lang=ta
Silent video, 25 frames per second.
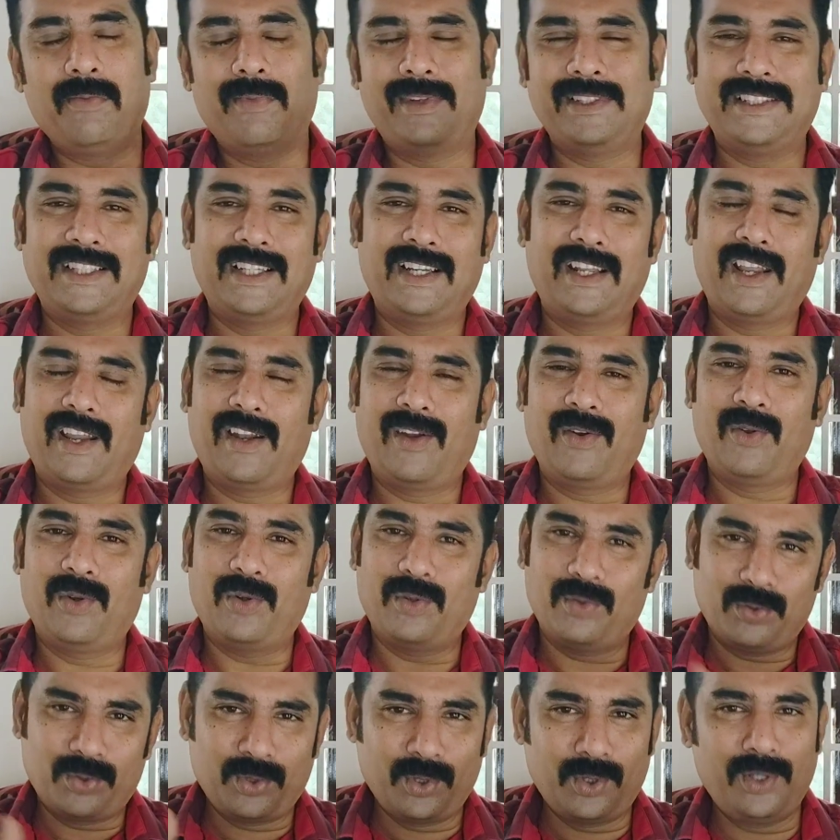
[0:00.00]

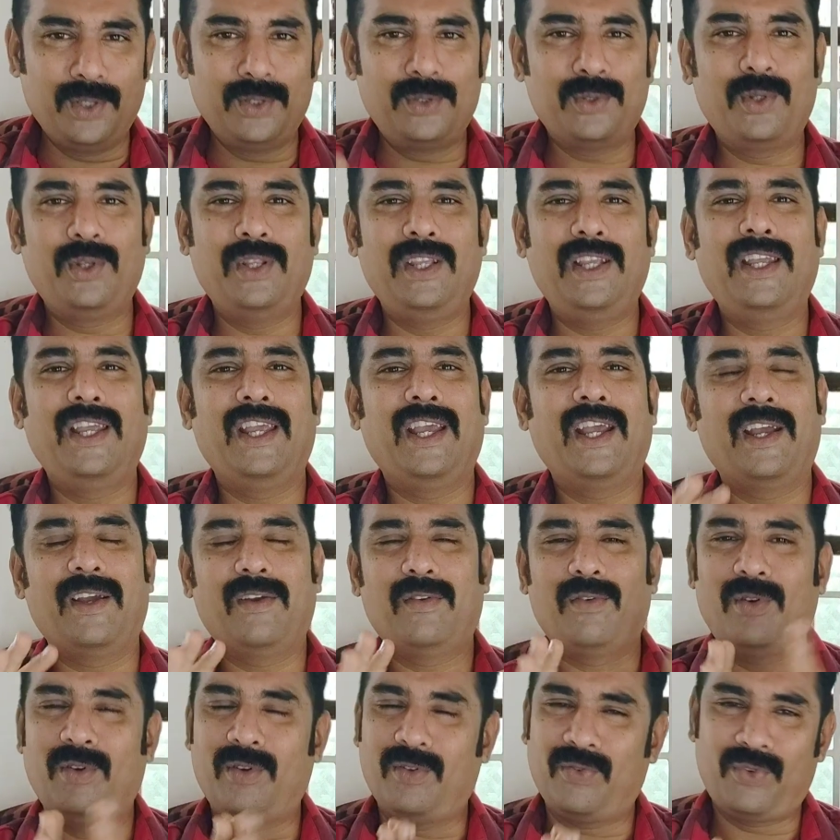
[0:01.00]
மஞ்சநாயக்கனூர் சுற்றி சுற்றி இங்கே
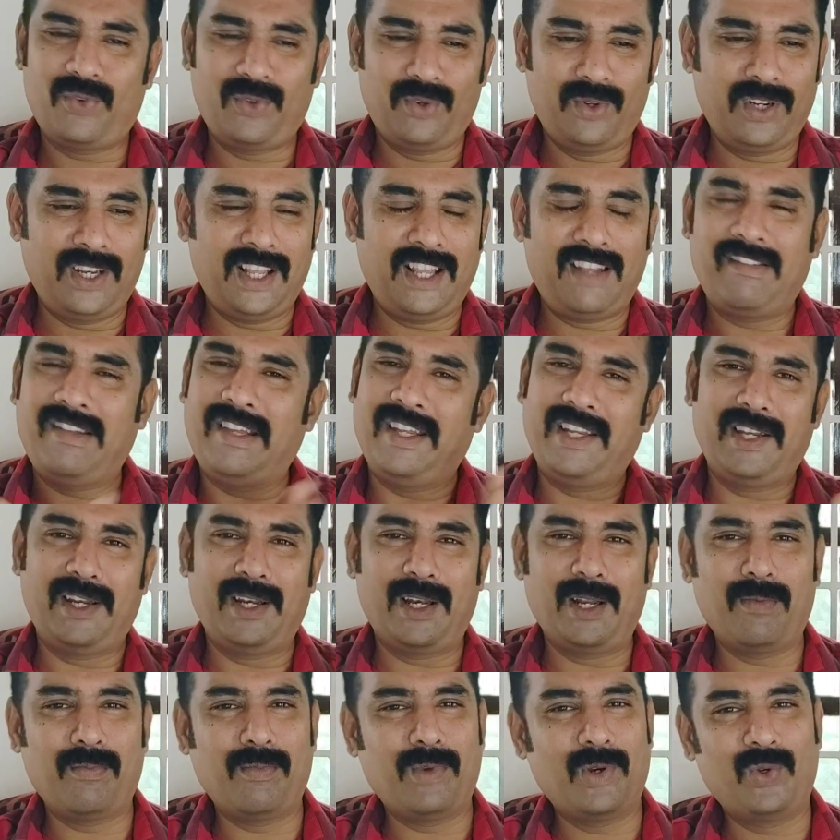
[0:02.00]
ஃபுல்லாகவே
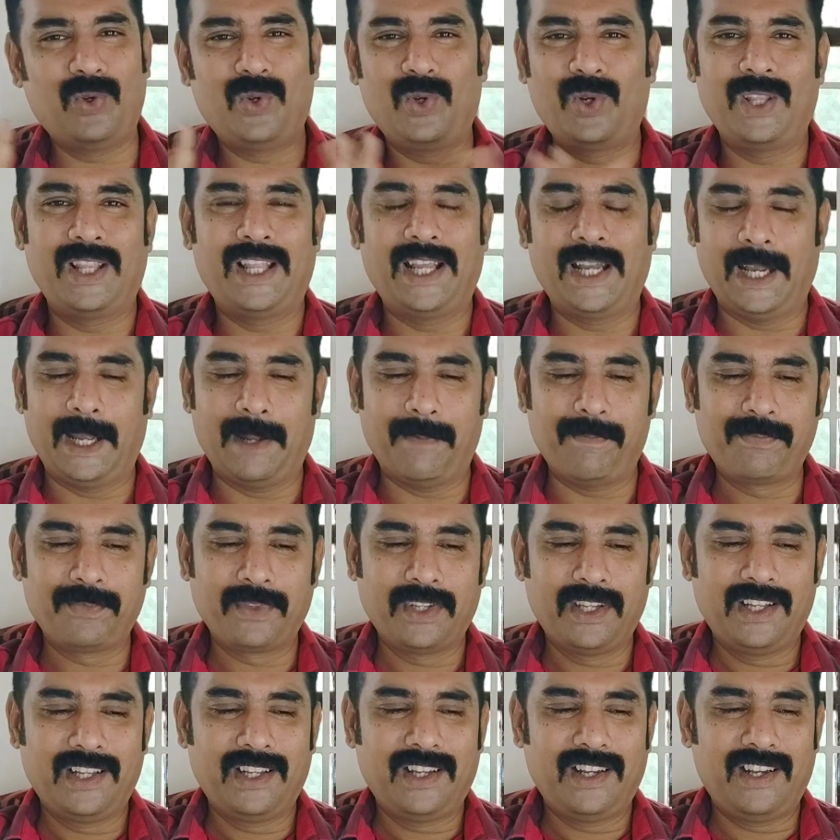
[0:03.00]
நம்ம ஊர் தாங்க
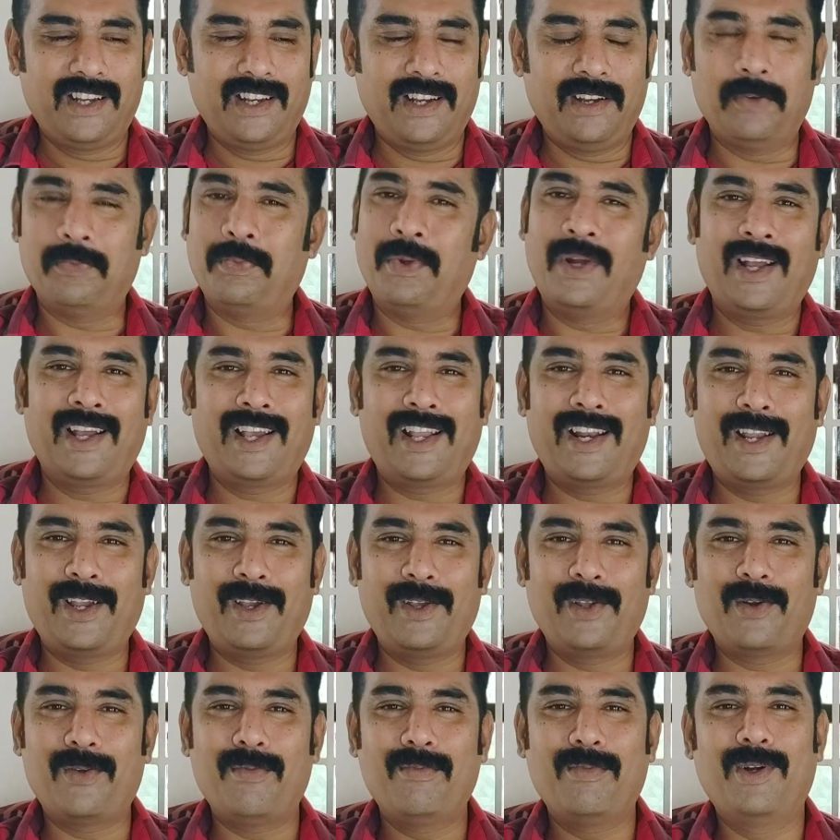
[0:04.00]

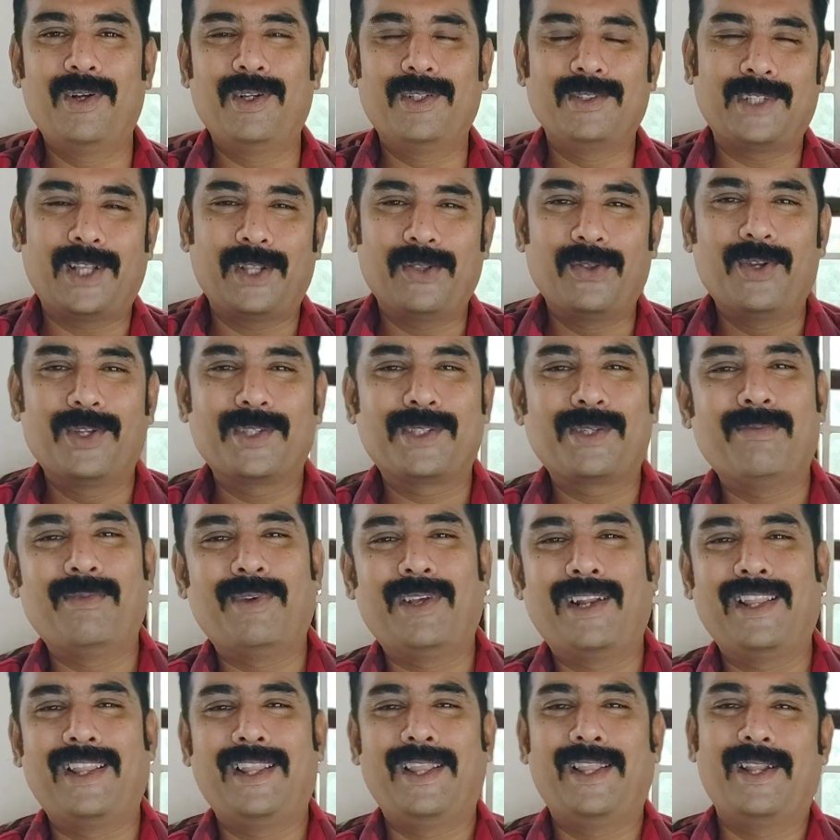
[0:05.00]
பார்க்குறக்கு ரொம்ப
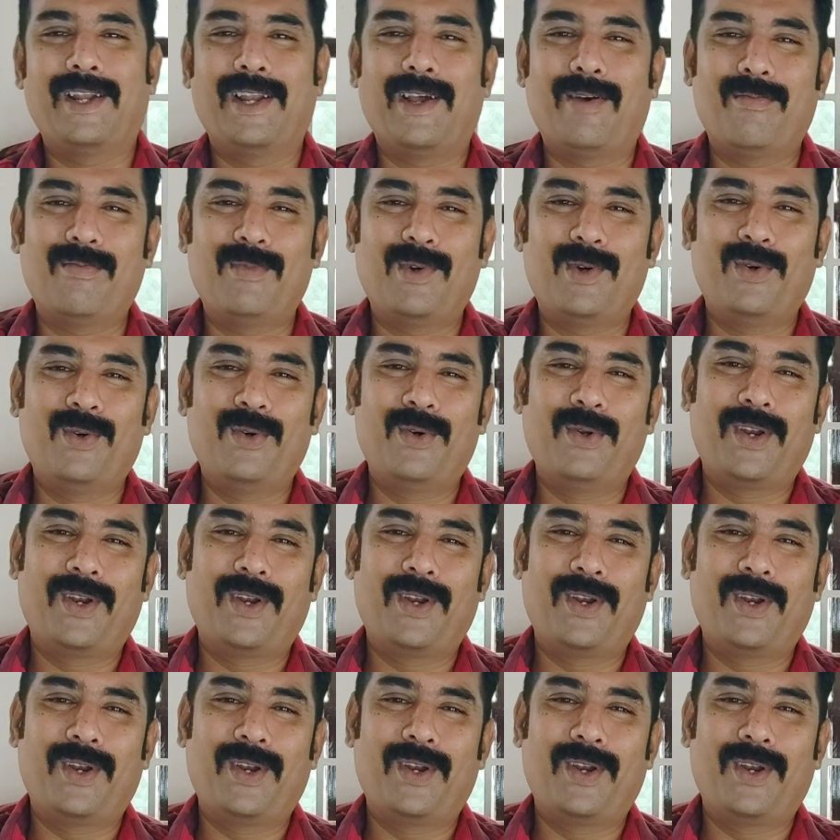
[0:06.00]
சந்தோஷமாக இருந்தது நம்ம